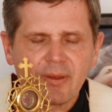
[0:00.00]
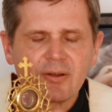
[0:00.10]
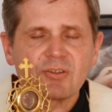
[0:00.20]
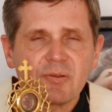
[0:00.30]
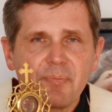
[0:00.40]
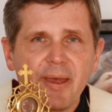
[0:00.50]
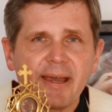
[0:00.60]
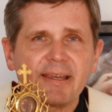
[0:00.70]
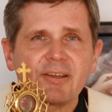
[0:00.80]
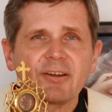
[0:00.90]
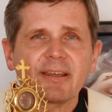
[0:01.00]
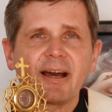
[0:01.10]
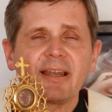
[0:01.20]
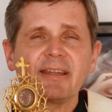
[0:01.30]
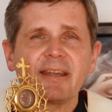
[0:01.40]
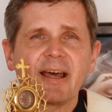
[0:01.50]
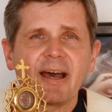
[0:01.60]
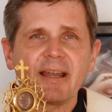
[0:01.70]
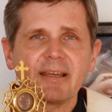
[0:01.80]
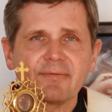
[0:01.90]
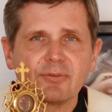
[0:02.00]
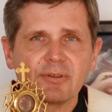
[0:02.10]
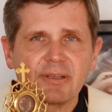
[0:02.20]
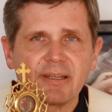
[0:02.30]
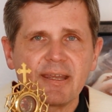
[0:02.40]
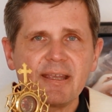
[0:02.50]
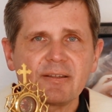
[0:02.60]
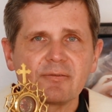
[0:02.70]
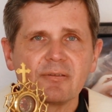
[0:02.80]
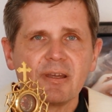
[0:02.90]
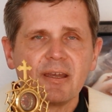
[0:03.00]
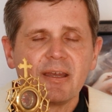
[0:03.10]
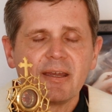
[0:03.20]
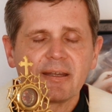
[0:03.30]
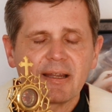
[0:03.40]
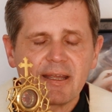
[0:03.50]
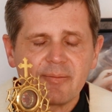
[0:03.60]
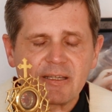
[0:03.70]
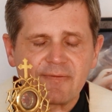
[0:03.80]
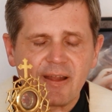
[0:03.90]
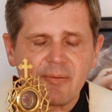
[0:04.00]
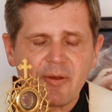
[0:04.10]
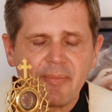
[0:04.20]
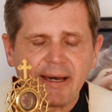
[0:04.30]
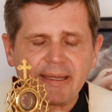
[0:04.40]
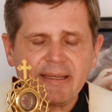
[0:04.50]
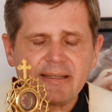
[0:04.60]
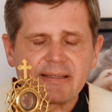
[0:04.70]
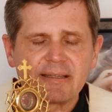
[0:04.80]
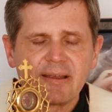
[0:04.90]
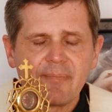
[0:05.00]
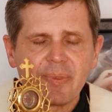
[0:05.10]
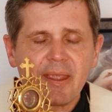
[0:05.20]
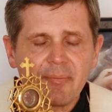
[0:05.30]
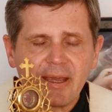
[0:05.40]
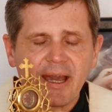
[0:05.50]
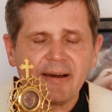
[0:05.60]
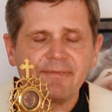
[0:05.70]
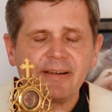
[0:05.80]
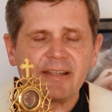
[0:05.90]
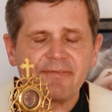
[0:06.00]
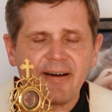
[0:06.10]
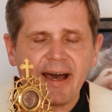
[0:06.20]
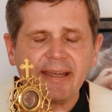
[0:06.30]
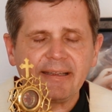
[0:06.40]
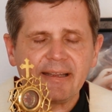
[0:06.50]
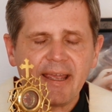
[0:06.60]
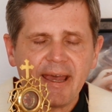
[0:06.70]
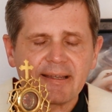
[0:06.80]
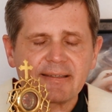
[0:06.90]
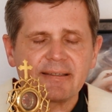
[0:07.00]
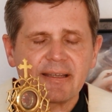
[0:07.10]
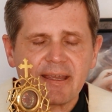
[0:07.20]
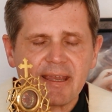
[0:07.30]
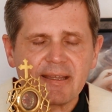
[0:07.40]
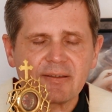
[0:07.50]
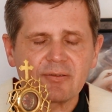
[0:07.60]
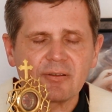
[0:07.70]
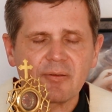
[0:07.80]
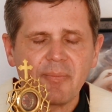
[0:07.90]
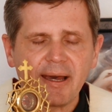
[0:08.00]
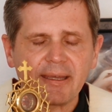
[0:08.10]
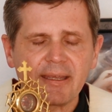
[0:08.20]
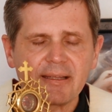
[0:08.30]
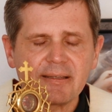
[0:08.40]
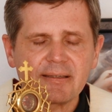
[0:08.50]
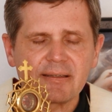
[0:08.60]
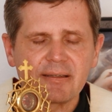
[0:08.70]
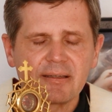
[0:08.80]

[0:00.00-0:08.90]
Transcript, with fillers: Und so berge ich euch alle in den heiligen Wunden Jesu, der Liebesflamme Mariens, im Graffel der vereinten Herzen Jesu und Mariens.